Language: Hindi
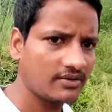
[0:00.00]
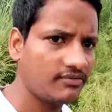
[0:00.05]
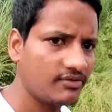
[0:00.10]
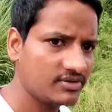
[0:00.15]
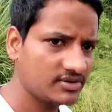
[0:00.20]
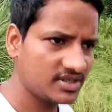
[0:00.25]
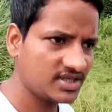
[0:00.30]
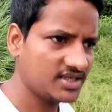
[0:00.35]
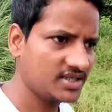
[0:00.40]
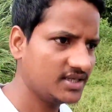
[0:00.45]

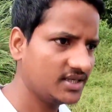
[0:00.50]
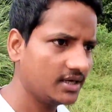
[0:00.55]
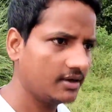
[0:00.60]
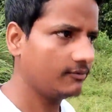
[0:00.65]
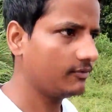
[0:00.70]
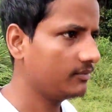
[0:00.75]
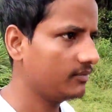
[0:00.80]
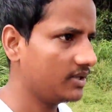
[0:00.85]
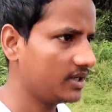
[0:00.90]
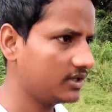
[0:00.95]
काफ़ी ज़्यादा
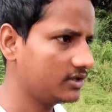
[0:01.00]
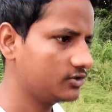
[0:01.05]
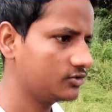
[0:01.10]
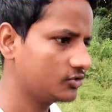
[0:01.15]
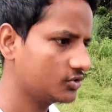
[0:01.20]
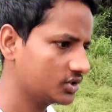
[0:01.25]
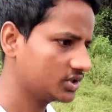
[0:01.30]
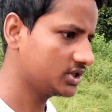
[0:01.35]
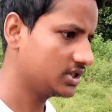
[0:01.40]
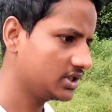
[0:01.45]
यहाँ पे
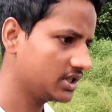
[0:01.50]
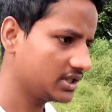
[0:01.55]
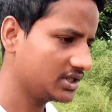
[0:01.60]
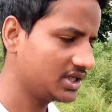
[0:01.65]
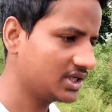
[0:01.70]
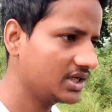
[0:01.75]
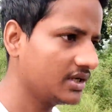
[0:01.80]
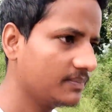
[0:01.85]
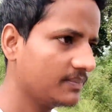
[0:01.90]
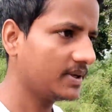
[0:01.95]
बारिश हो रही है हर
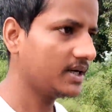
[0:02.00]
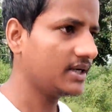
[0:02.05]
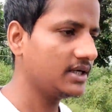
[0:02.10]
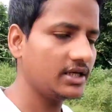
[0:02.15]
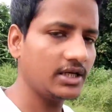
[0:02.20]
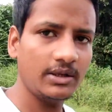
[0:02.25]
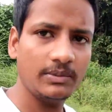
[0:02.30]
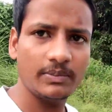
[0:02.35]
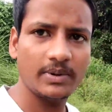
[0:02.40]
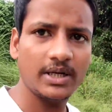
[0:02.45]
जगह
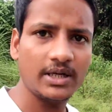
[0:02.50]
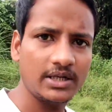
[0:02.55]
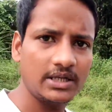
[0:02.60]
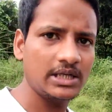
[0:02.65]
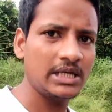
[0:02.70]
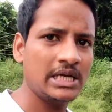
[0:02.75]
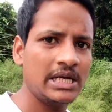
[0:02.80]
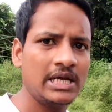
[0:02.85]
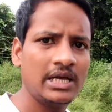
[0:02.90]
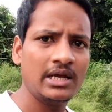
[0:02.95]
पानी ही
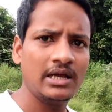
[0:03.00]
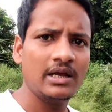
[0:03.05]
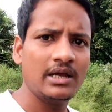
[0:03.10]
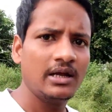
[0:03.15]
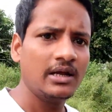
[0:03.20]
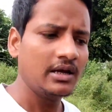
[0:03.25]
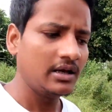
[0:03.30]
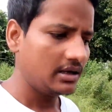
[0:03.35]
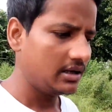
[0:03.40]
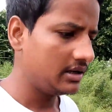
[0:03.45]
पानी है
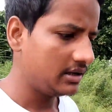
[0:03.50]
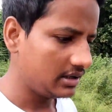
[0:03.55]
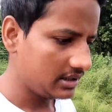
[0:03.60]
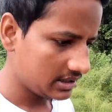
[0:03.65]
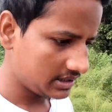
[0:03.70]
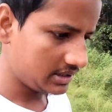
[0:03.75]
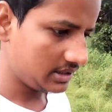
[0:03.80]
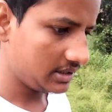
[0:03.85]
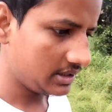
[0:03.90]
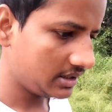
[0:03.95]

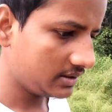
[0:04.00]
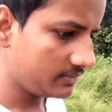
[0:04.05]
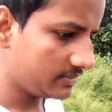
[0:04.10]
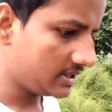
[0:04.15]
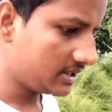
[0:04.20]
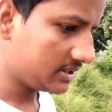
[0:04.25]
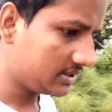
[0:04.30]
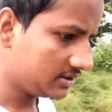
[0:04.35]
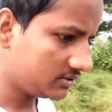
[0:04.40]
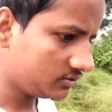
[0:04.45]
लेकिन एक
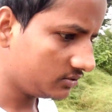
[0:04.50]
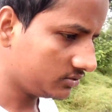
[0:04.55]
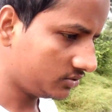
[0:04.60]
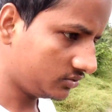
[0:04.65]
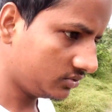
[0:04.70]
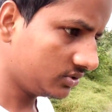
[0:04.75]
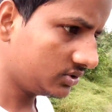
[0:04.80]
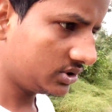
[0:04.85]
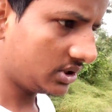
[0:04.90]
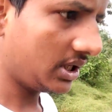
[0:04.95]
बात है
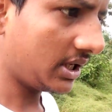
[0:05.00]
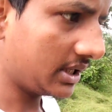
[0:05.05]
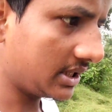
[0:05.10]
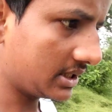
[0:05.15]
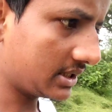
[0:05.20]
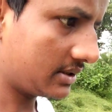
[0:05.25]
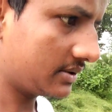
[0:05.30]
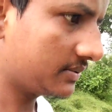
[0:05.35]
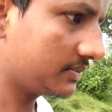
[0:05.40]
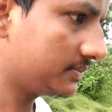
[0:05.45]
दोस्तों
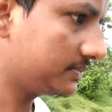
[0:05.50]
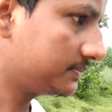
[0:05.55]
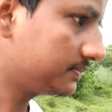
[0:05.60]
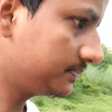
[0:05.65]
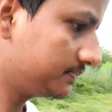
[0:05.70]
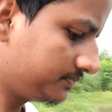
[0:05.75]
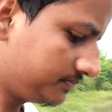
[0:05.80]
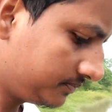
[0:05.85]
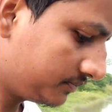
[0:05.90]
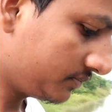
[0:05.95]
अगर
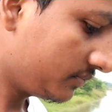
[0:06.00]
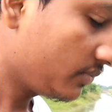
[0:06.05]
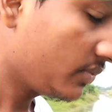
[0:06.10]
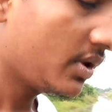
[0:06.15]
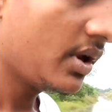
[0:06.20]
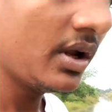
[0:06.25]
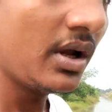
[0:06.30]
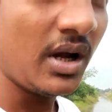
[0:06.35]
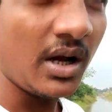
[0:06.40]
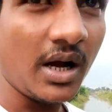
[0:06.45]

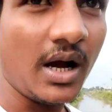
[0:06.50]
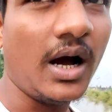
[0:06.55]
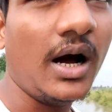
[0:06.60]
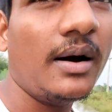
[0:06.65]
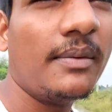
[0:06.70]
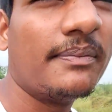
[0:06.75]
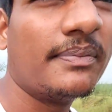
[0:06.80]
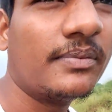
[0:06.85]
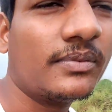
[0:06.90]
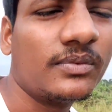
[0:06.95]

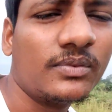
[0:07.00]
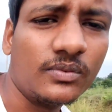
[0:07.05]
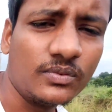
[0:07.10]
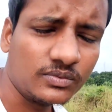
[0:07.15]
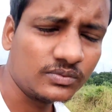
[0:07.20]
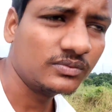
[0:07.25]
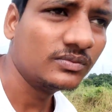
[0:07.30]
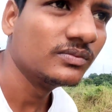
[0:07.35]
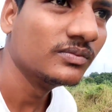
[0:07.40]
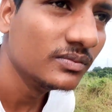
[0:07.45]
आप
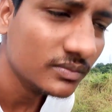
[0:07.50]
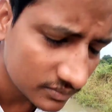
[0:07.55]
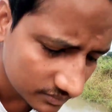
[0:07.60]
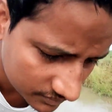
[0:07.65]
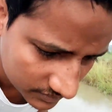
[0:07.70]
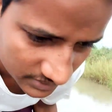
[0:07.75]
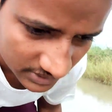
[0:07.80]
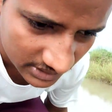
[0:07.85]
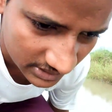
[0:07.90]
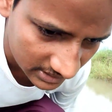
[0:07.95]

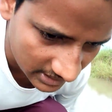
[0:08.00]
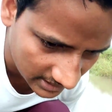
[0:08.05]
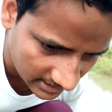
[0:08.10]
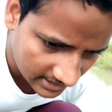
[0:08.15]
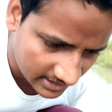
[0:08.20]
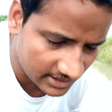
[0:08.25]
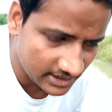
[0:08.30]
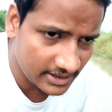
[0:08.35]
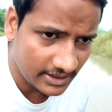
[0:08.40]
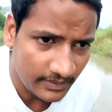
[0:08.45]

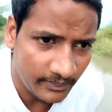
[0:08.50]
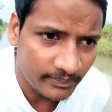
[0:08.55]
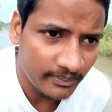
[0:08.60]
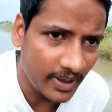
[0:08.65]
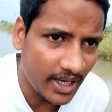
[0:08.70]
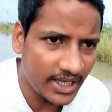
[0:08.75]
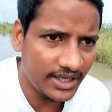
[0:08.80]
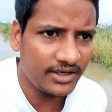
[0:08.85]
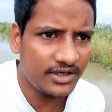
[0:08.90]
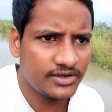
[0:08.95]
तीतर
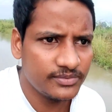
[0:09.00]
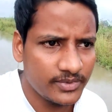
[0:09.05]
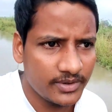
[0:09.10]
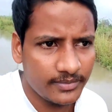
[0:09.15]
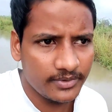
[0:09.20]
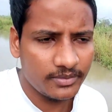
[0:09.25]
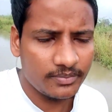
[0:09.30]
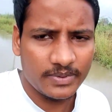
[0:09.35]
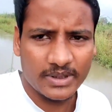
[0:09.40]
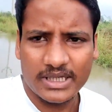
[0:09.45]
बारिश
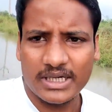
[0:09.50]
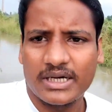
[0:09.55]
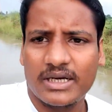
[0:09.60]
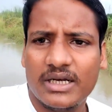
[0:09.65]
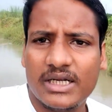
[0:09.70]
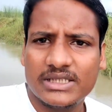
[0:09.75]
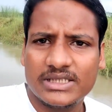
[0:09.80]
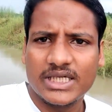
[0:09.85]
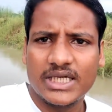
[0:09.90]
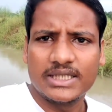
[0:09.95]
में भी
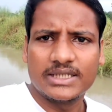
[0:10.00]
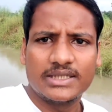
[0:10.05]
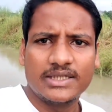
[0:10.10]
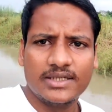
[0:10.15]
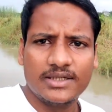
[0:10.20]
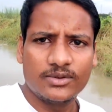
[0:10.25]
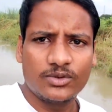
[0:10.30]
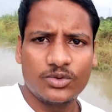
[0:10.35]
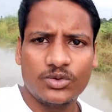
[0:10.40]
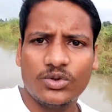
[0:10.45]
पकड़ना चाहते
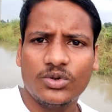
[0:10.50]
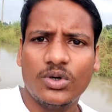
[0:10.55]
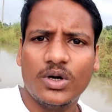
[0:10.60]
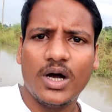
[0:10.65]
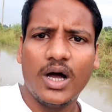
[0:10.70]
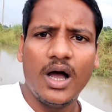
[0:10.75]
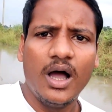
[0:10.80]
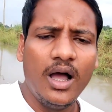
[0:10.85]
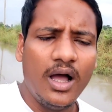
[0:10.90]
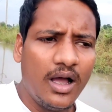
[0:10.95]
हैं तो
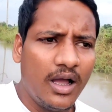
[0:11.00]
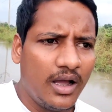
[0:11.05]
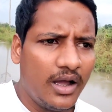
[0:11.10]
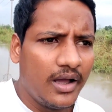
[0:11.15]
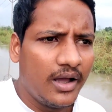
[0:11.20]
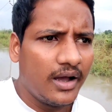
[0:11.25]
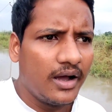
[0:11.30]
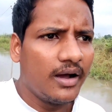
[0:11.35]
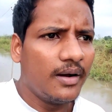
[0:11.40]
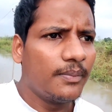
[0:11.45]

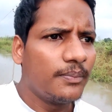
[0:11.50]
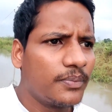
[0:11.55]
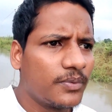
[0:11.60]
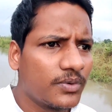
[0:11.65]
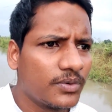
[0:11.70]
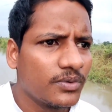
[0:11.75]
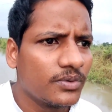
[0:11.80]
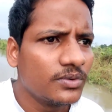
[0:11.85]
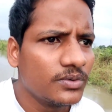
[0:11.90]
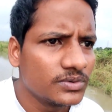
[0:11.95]

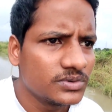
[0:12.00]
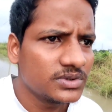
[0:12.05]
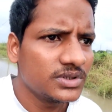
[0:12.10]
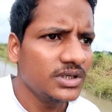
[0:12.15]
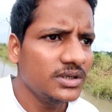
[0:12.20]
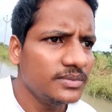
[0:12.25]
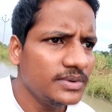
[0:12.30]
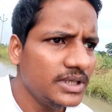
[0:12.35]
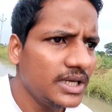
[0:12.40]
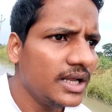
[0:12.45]
आपको
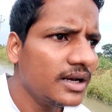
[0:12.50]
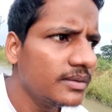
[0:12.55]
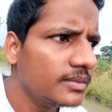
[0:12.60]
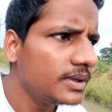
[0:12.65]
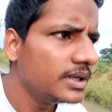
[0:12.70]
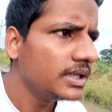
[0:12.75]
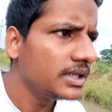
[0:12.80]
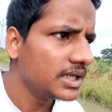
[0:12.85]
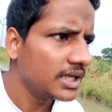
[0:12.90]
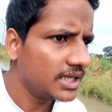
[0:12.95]
उसका भी हल
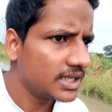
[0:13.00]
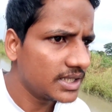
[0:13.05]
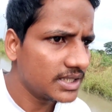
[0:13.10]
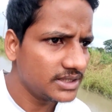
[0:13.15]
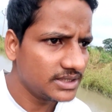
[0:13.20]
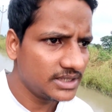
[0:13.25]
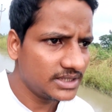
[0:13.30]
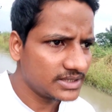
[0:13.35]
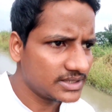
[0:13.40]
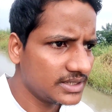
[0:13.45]
मिल
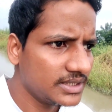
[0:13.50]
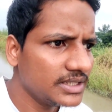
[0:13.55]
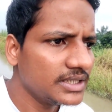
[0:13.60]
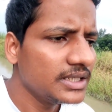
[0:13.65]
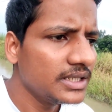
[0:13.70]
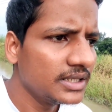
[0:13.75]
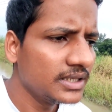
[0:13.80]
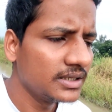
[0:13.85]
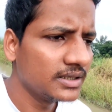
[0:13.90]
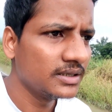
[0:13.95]
जाएगा जैसे